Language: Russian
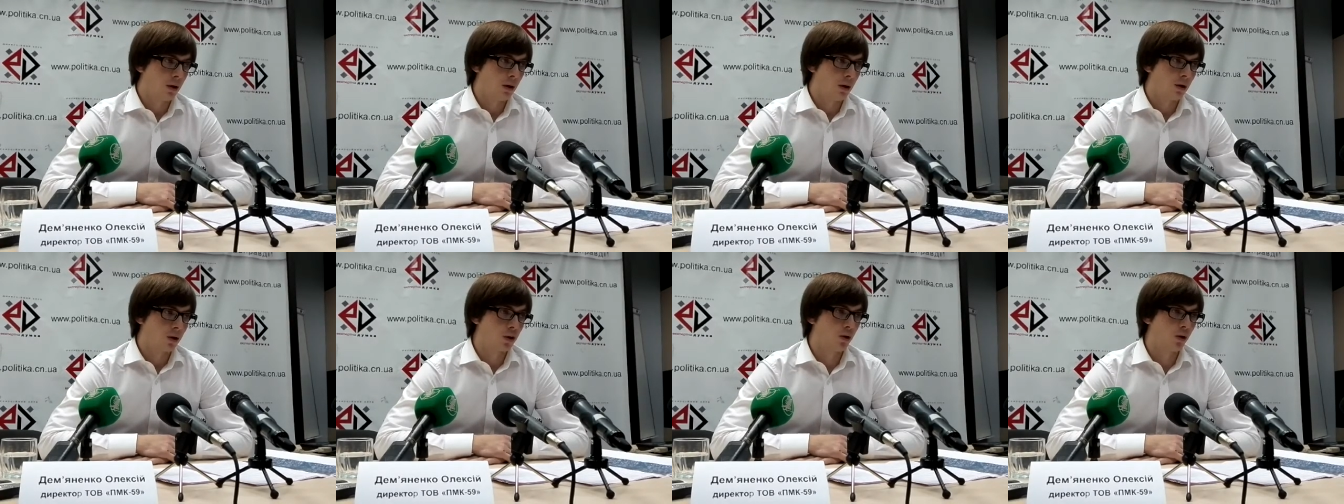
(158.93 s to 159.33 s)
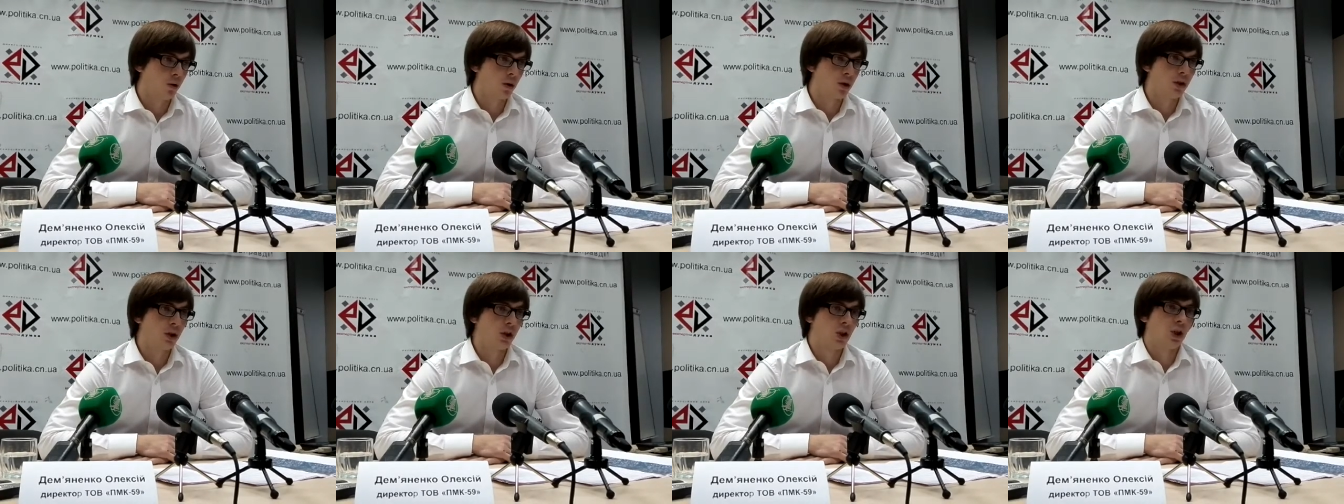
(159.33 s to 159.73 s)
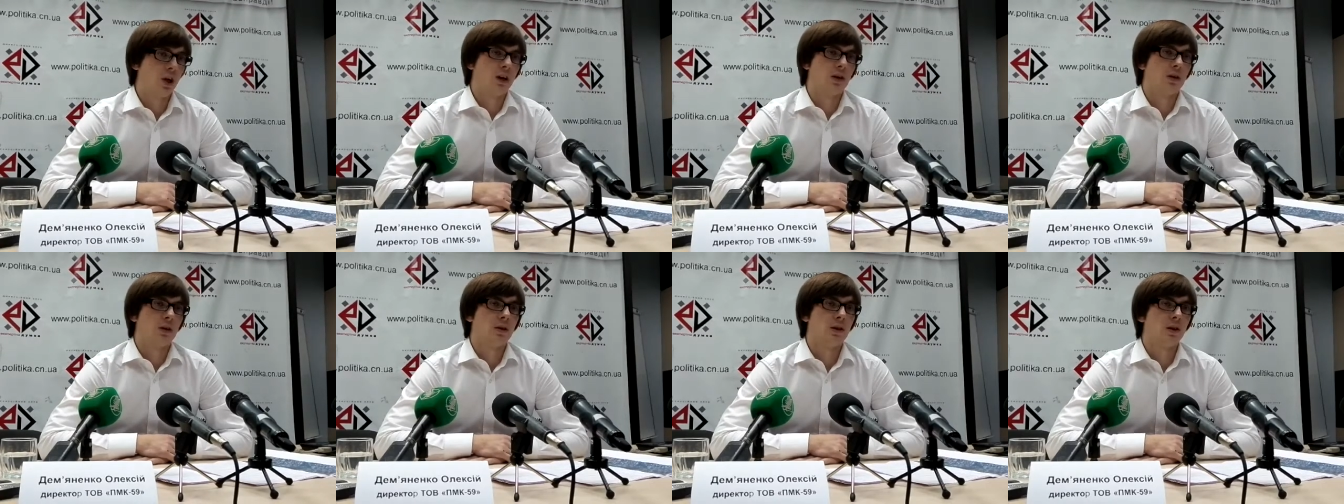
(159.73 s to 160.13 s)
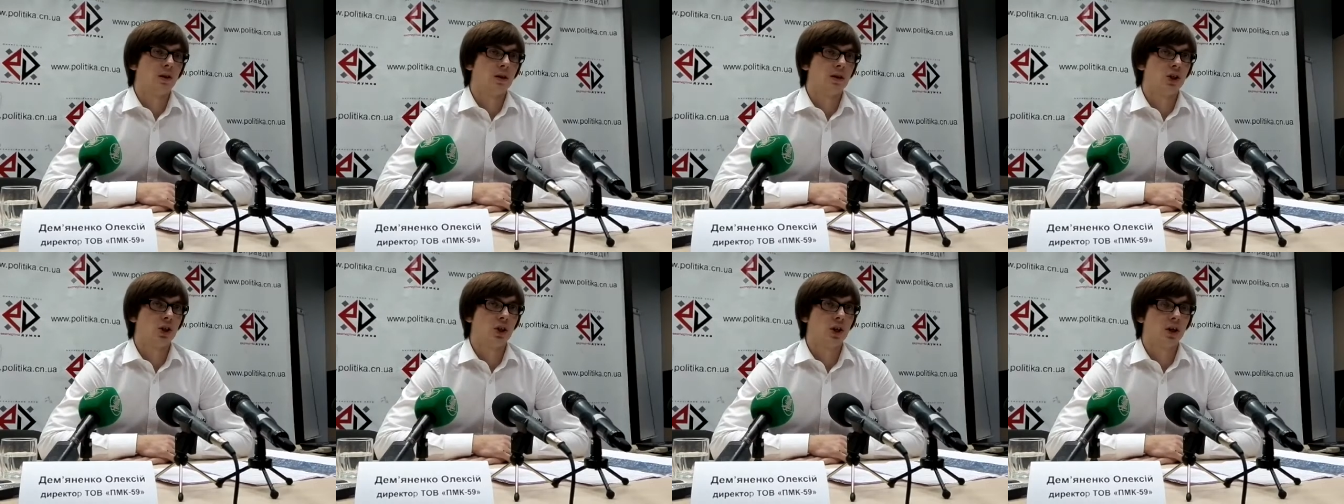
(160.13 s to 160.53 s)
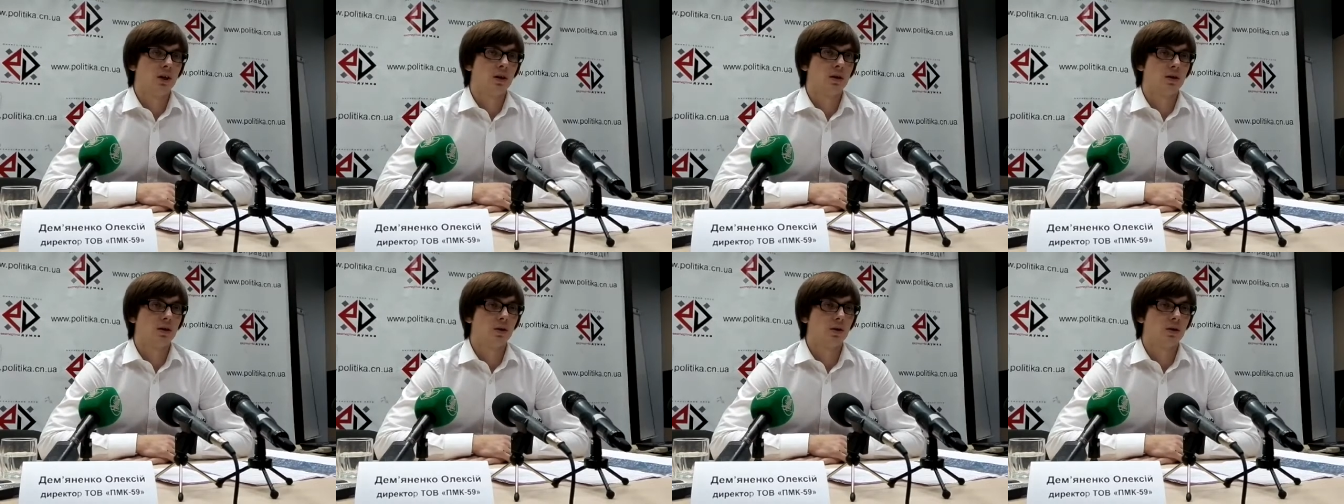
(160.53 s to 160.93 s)
А что означает это? Это
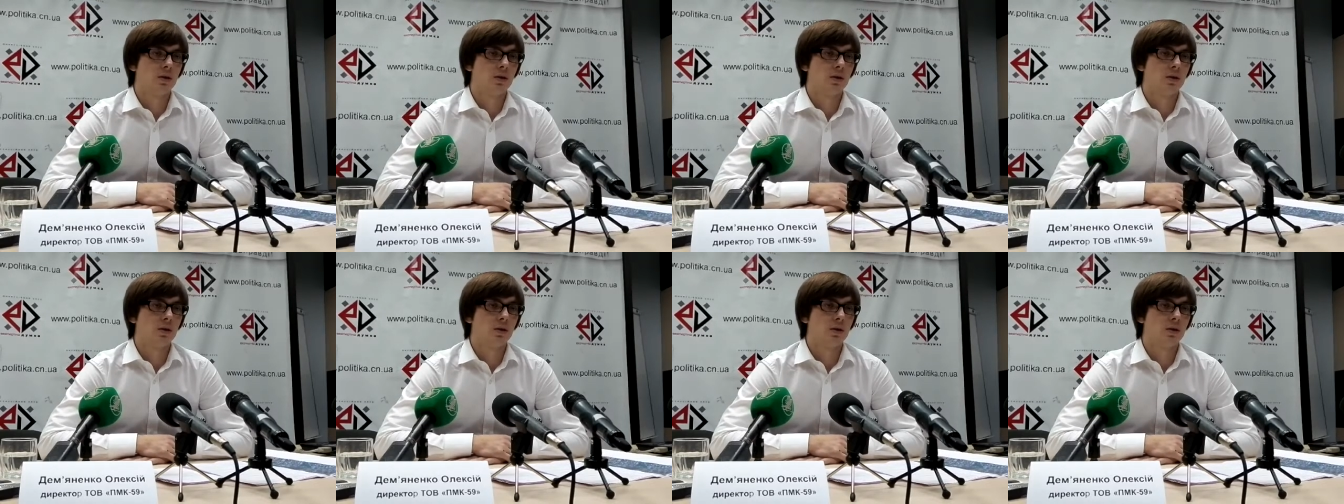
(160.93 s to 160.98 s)
означает